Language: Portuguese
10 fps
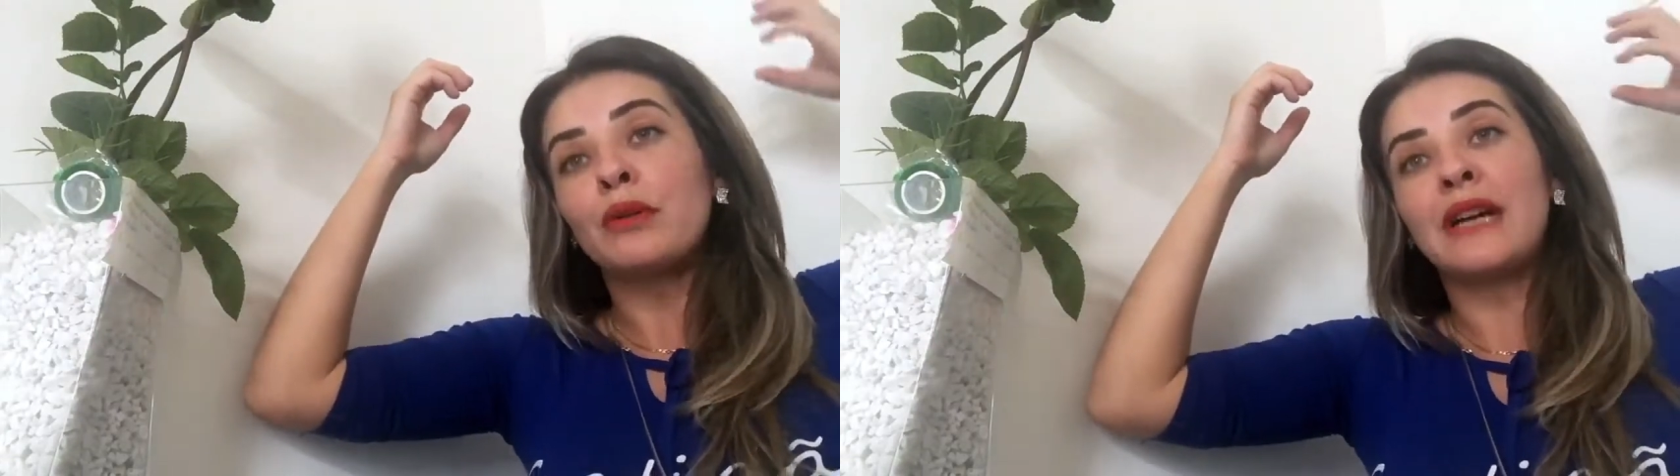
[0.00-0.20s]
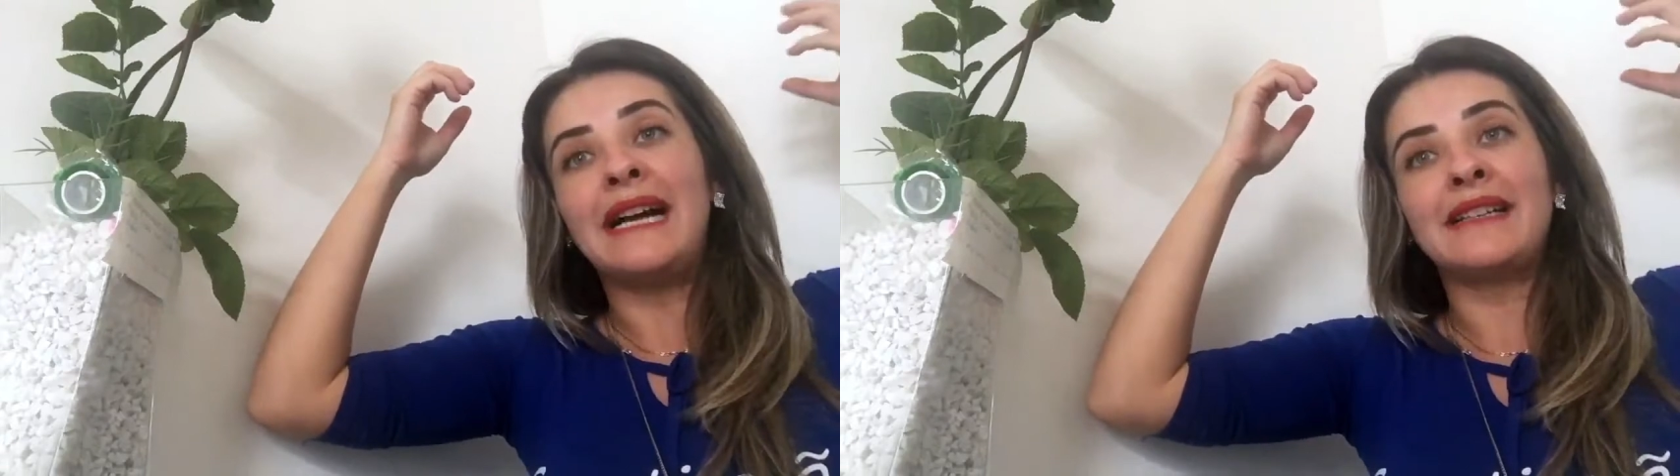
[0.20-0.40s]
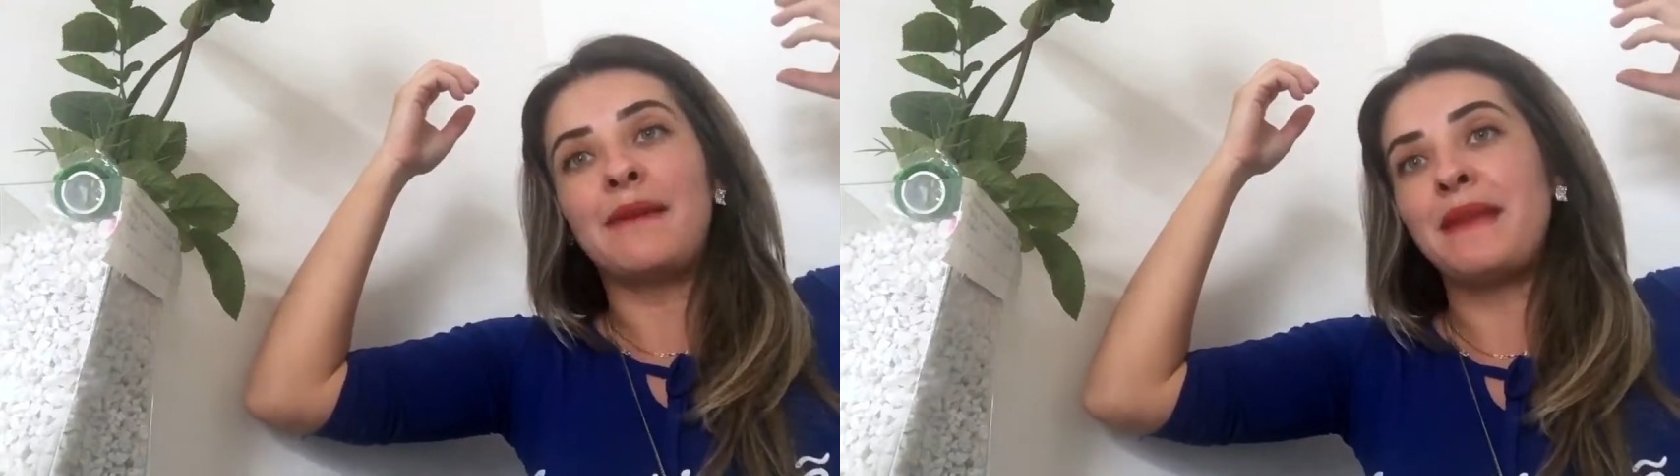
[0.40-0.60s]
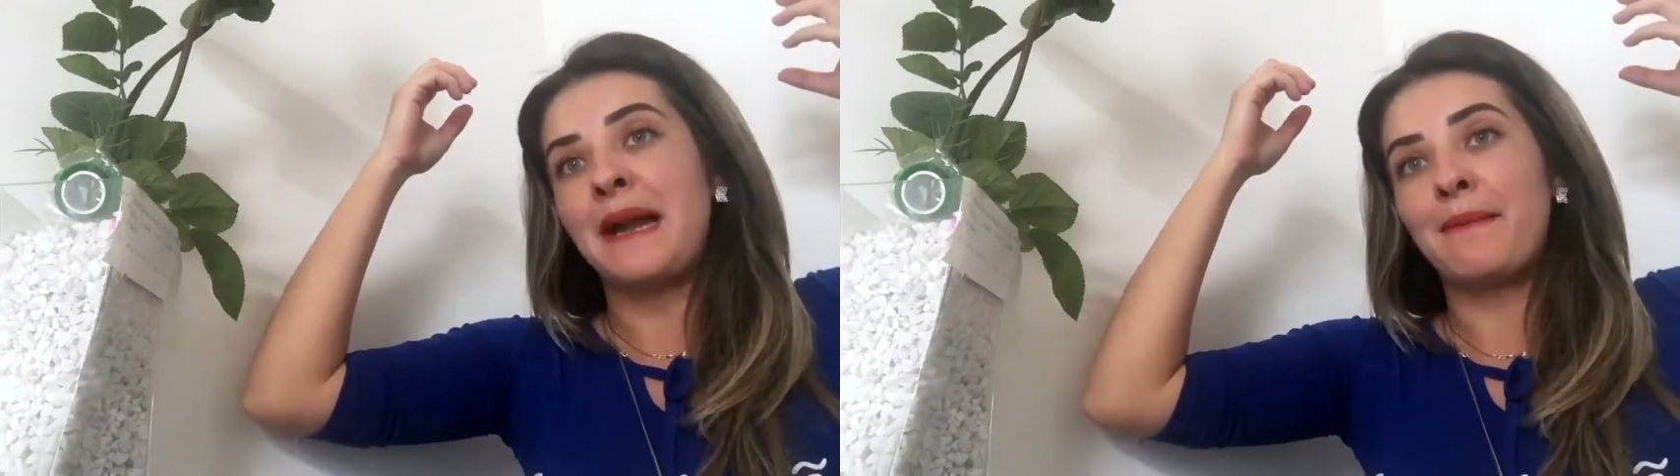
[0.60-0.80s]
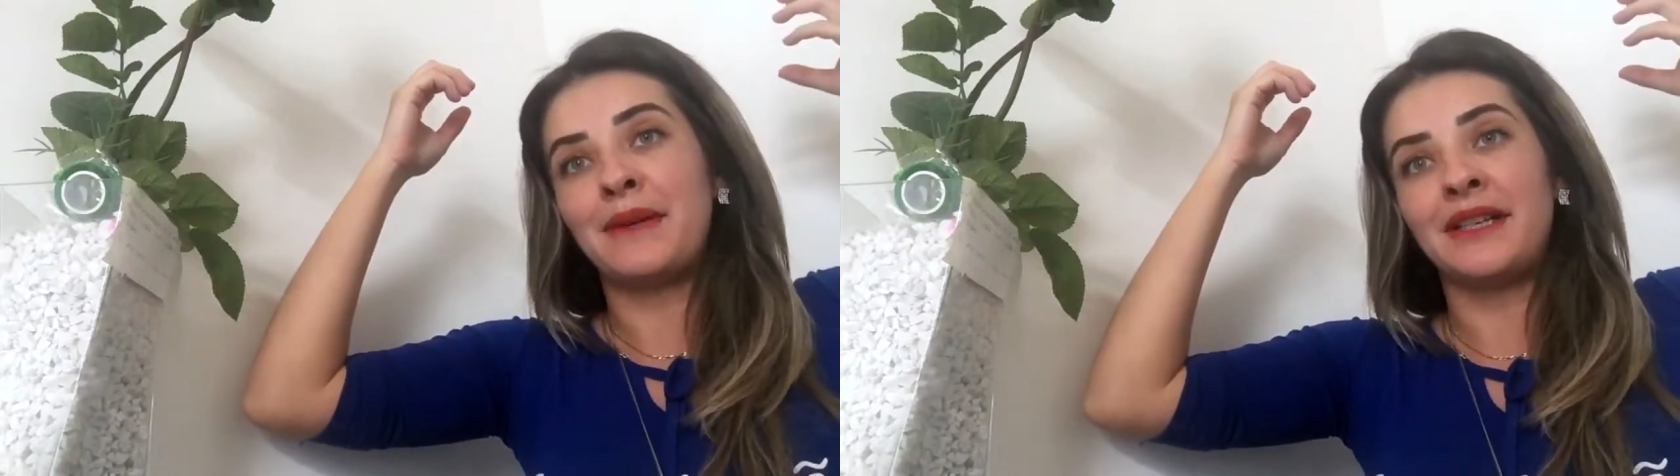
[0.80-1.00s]
o lugar da
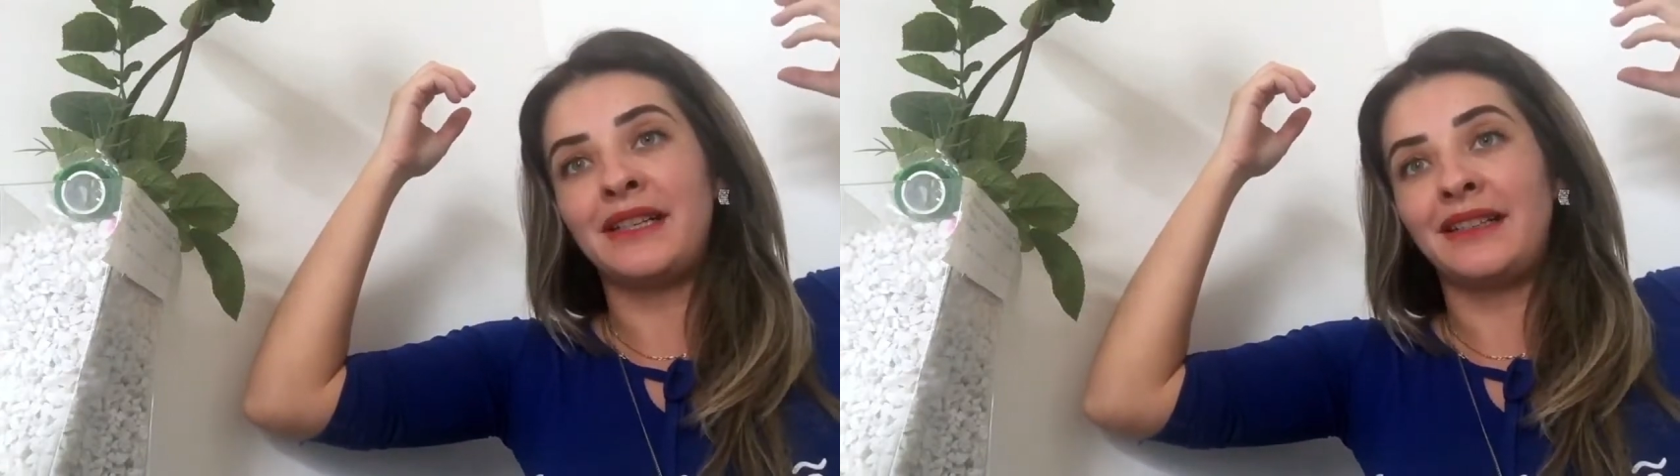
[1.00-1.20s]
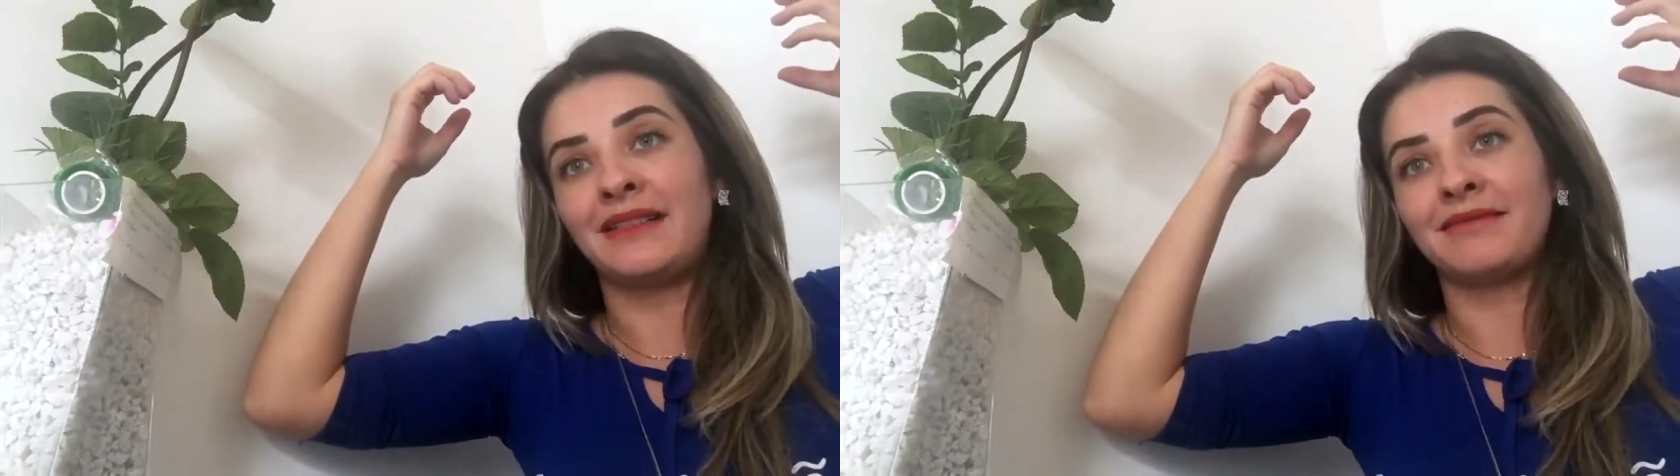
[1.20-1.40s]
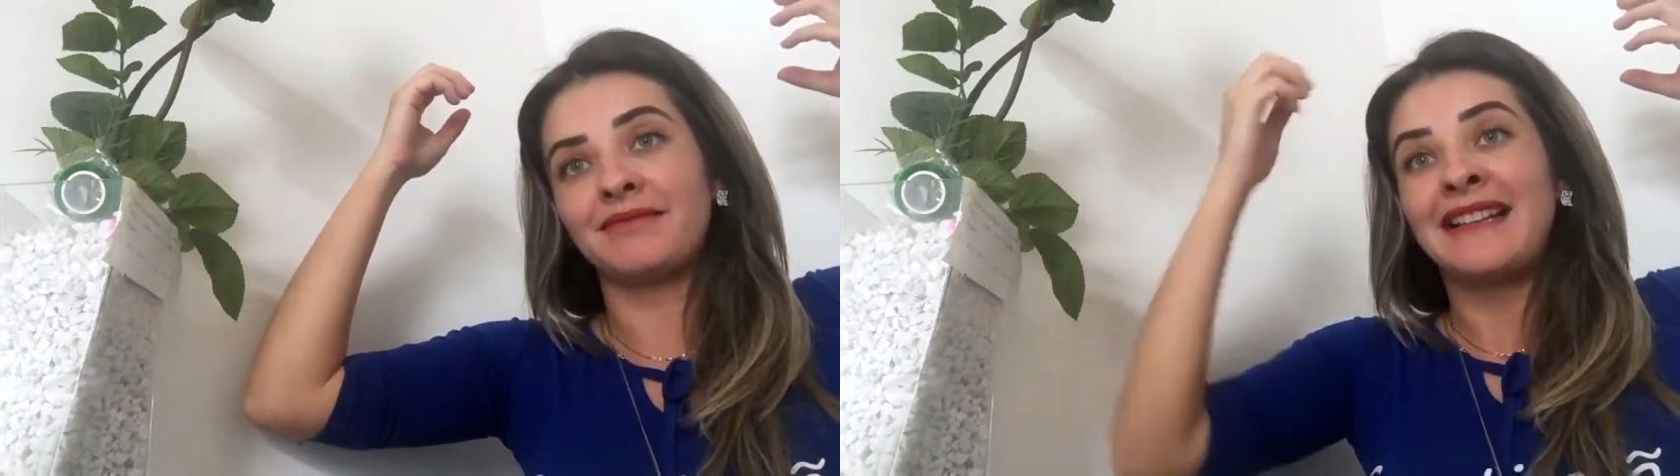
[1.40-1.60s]
minha mãe,